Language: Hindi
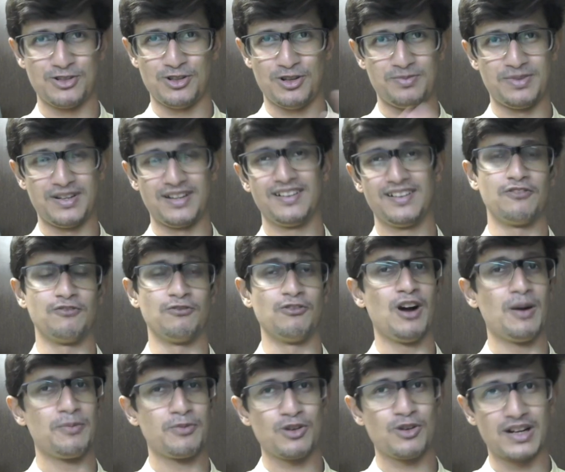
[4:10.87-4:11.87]
जॉब है वो
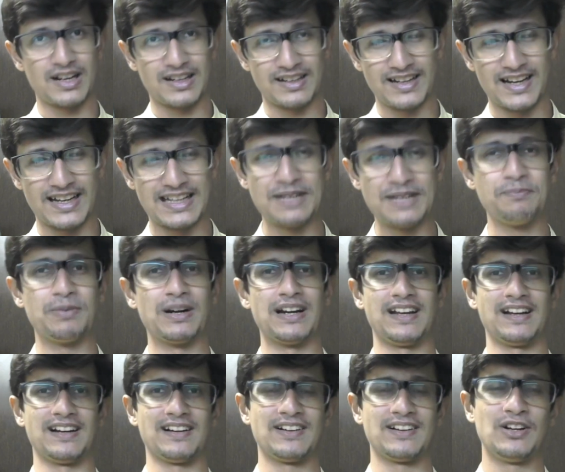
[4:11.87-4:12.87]
आपको करना ही
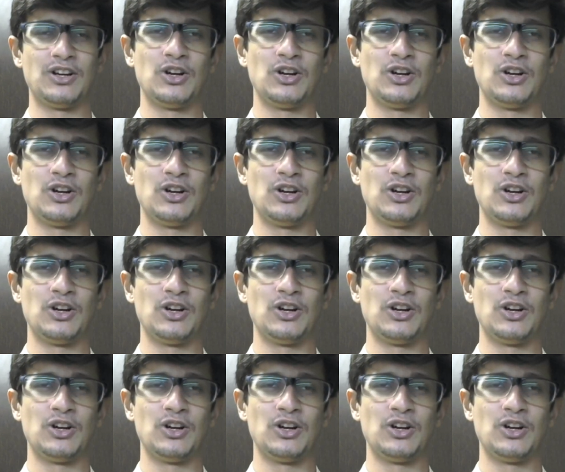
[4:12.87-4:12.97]
पड़ेगा